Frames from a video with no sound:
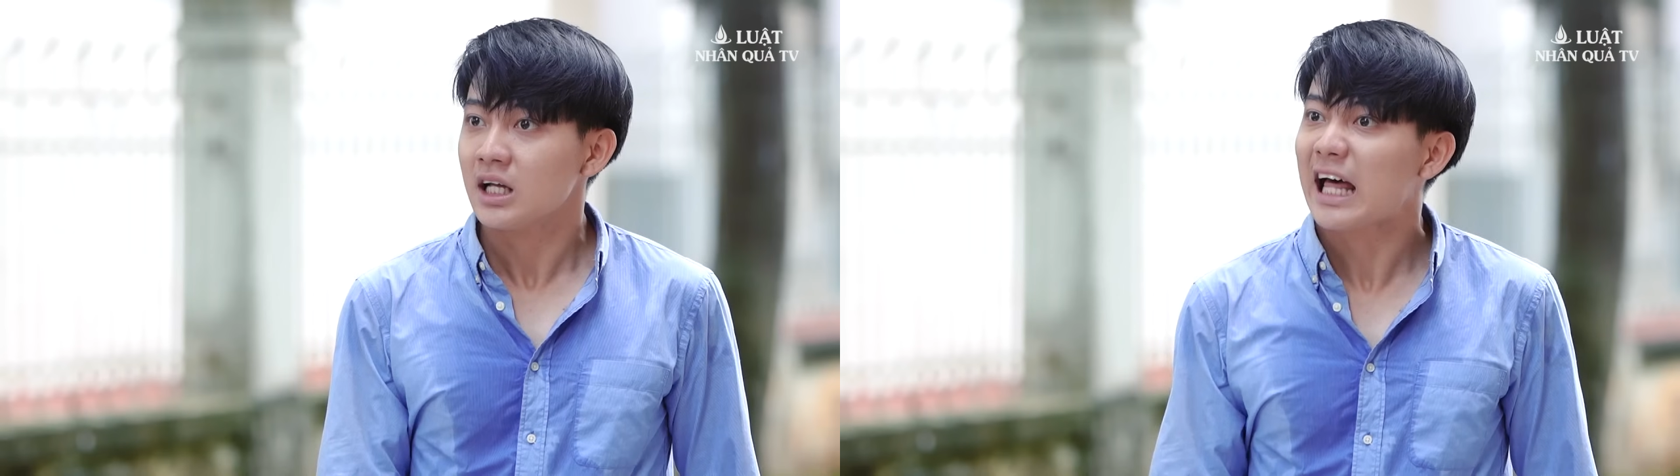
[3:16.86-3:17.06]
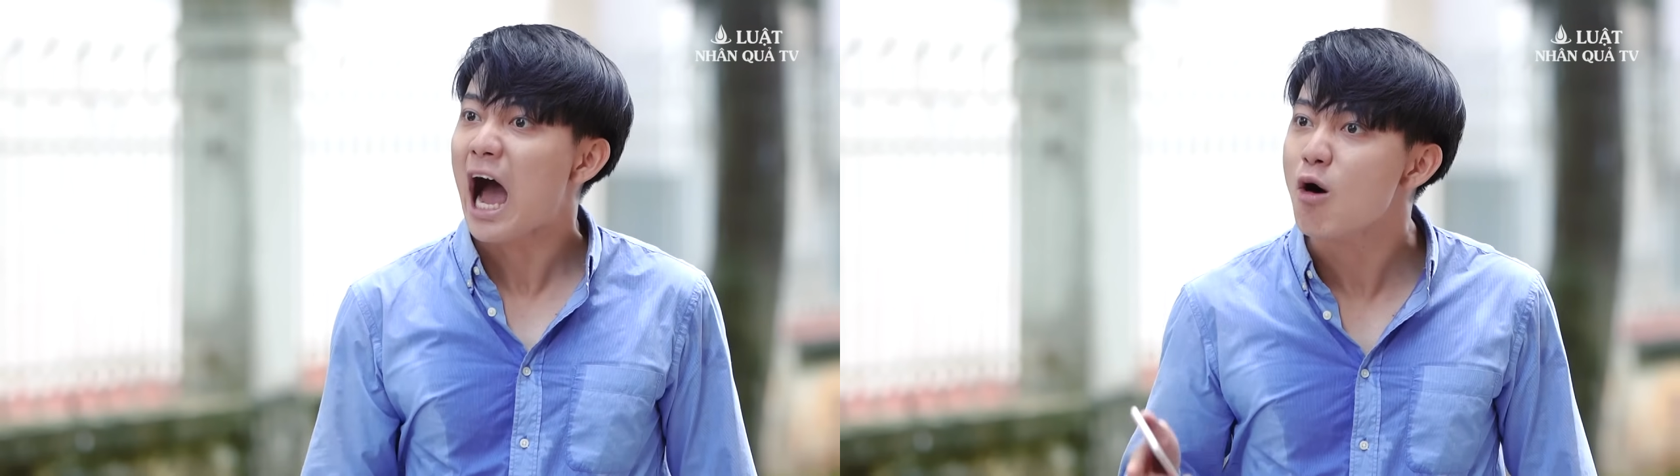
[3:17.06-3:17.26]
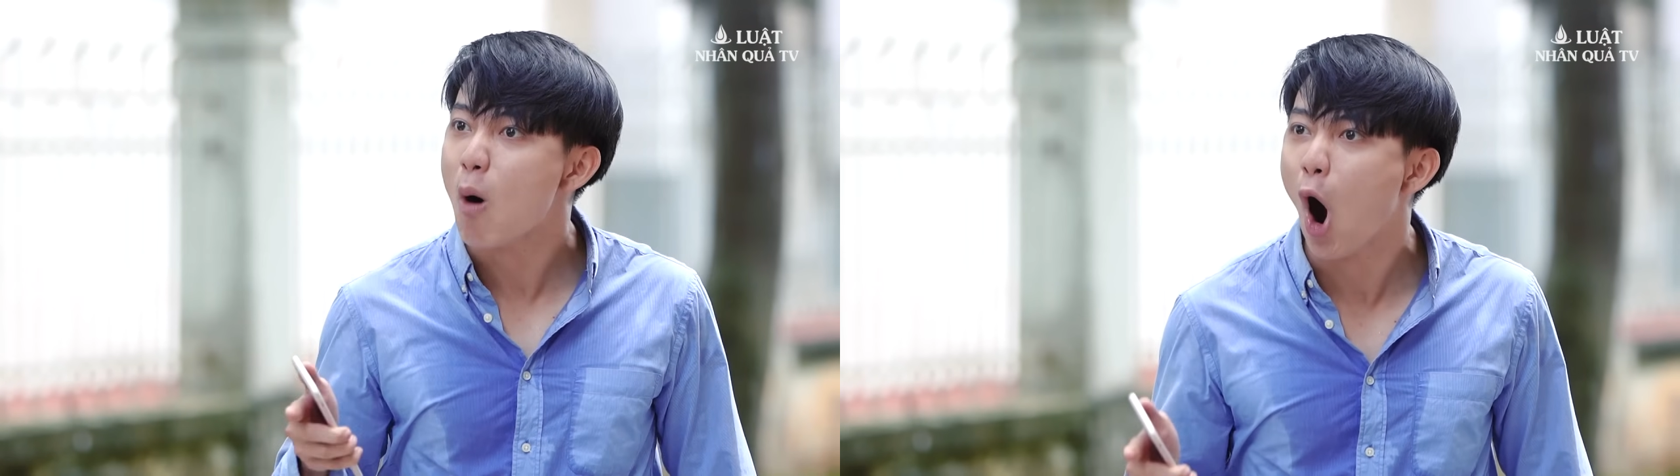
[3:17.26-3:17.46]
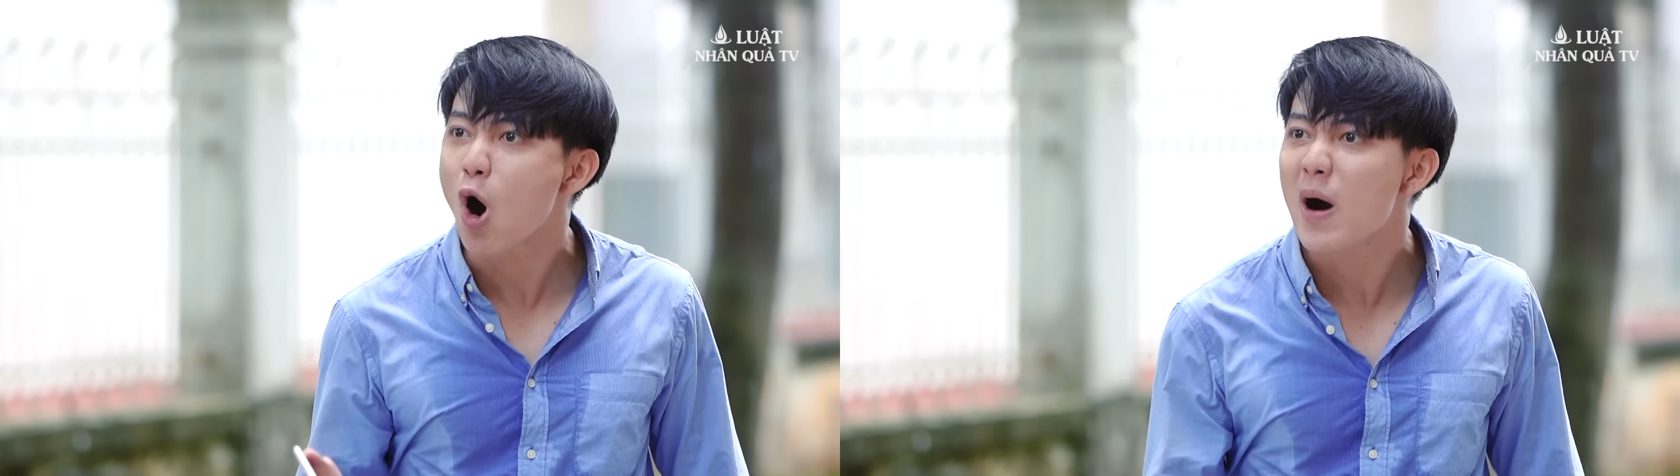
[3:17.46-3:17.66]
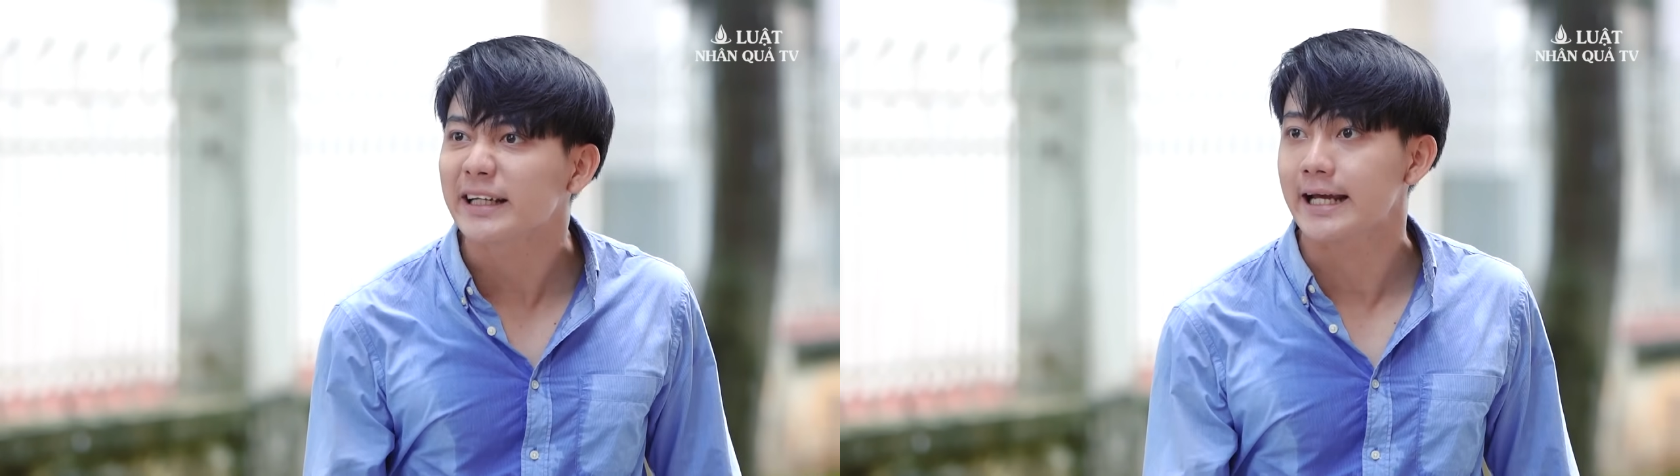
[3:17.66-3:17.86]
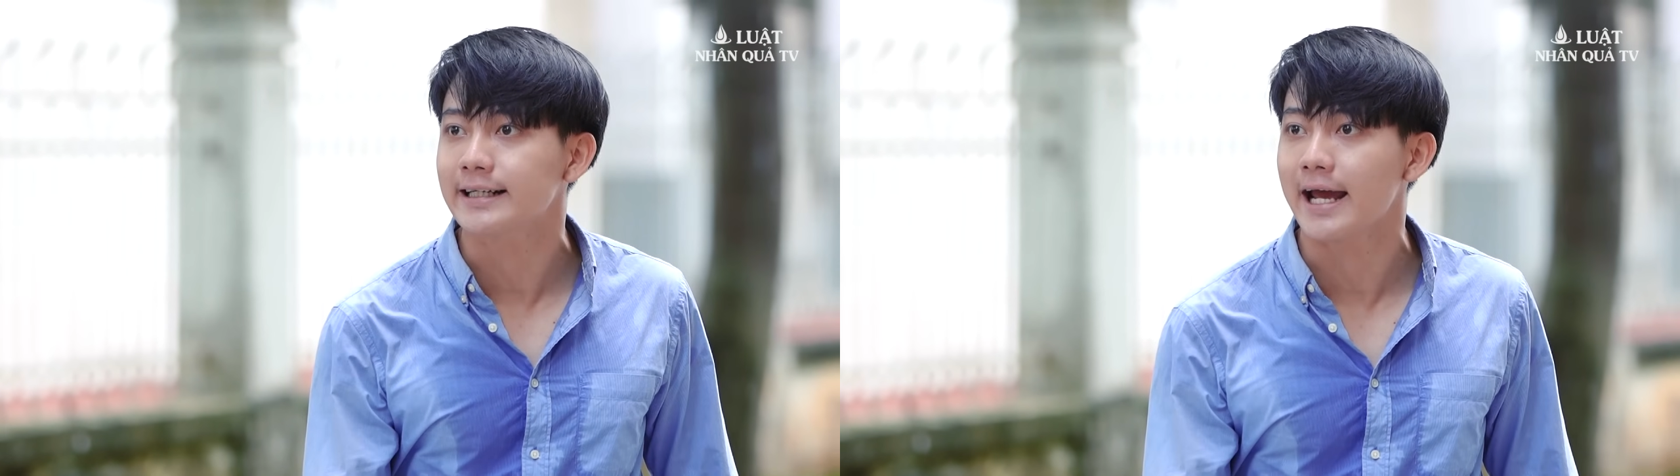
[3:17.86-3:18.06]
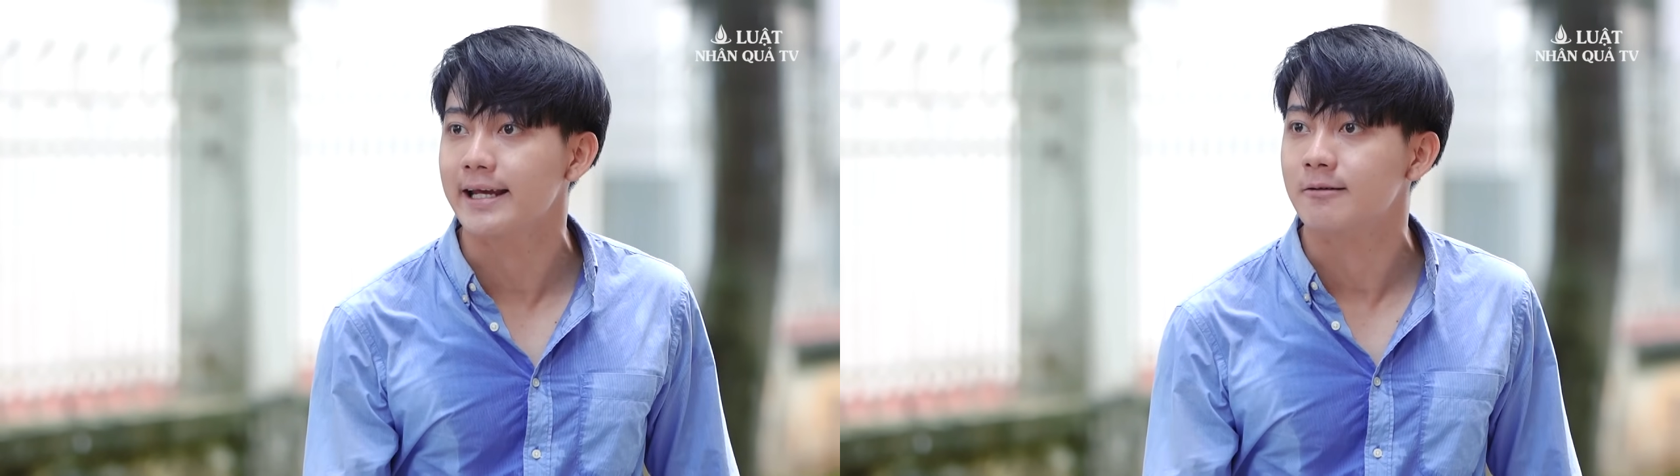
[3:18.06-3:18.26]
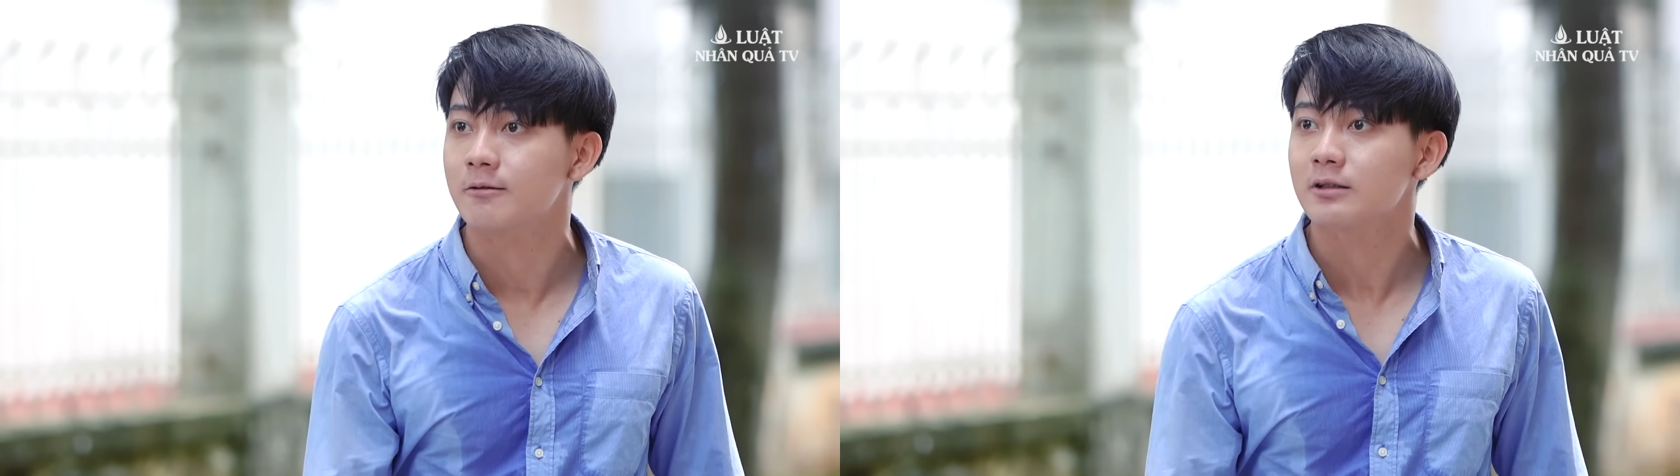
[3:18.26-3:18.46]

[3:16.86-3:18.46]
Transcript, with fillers: Tao bỏ qua chuyện này.